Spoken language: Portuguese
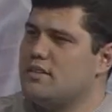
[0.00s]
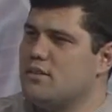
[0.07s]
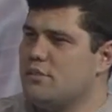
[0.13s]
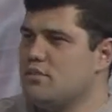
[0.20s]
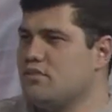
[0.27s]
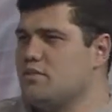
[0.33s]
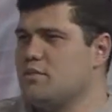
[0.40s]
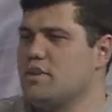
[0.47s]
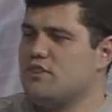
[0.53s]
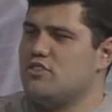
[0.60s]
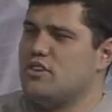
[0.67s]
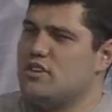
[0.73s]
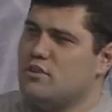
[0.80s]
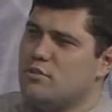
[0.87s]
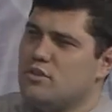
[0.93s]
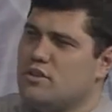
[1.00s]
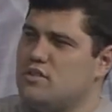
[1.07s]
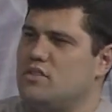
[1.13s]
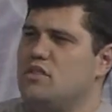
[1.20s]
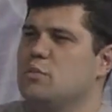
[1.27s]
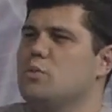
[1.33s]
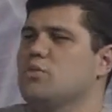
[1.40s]
Então imagine o
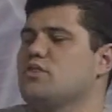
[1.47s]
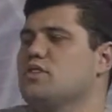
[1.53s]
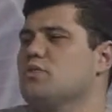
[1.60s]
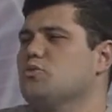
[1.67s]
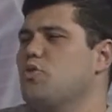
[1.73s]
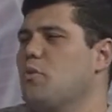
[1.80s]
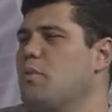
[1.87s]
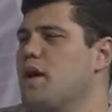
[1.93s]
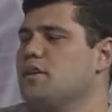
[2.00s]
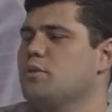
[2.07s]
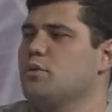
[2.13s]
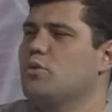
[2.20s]
município sendo tomado